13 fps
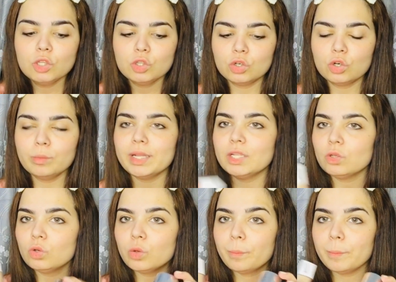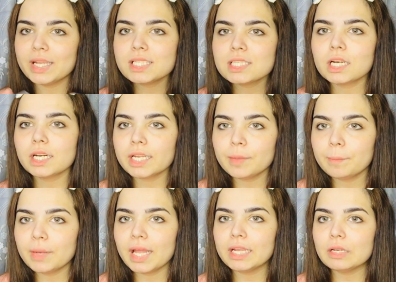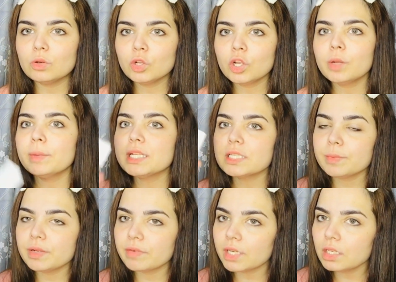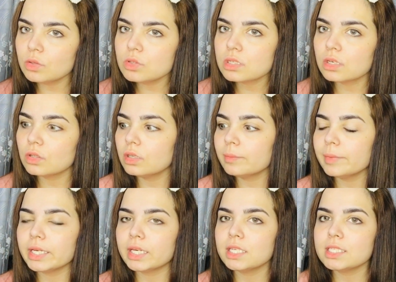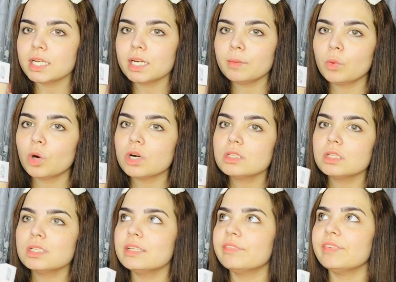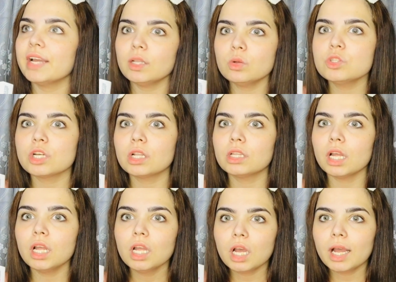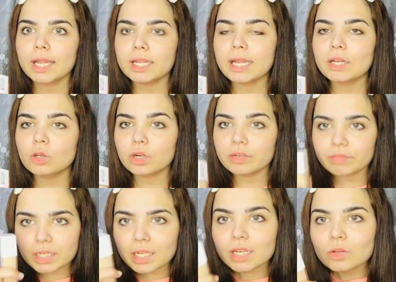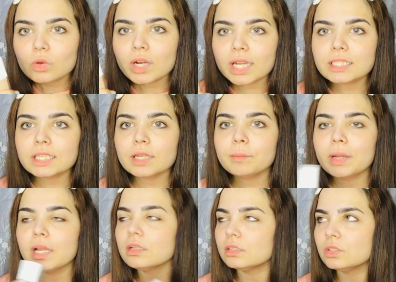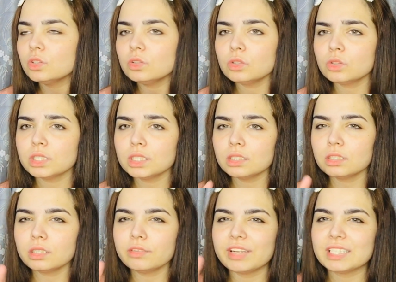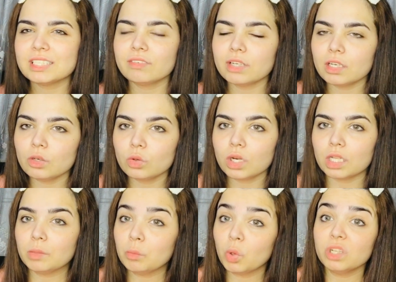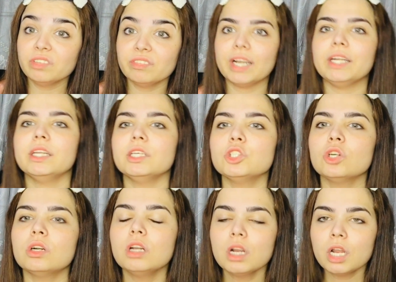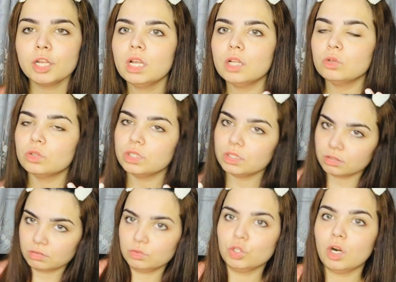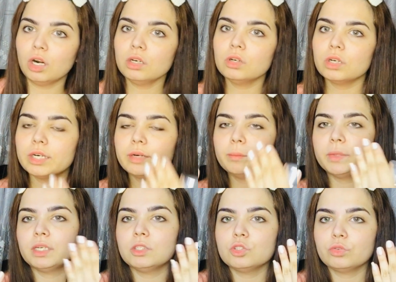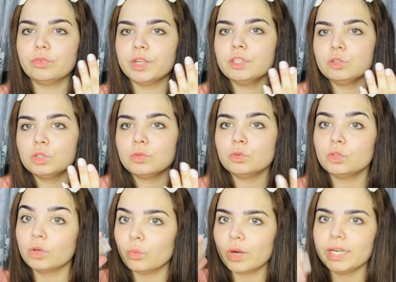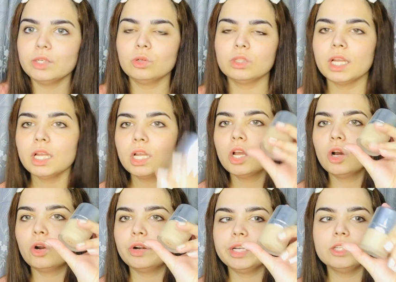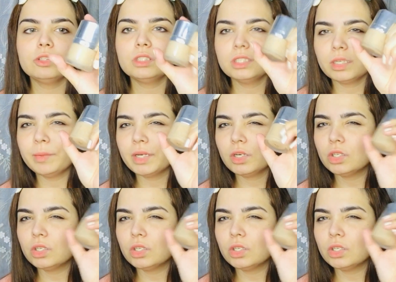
तो मैं इन दोनों को मिक्स करके अप्लाई करूँगी क्योंकि मैं जब ये वाला यूज़ करती हूँ ना मेरा चेहरा बहुत ज़्यादा सफ़ेद हो जाता है आई कैन नॉट इवन टेल यू गाइज कि मैं यू ना थोड़ा सा वैसा वाला लुक आता है बहुत वाइटिश और मेरा थोड़ी डार्क और मेरा जो फेस होता है वो थोड़ा वाइट होता है और ये थोड़ा सा मेरा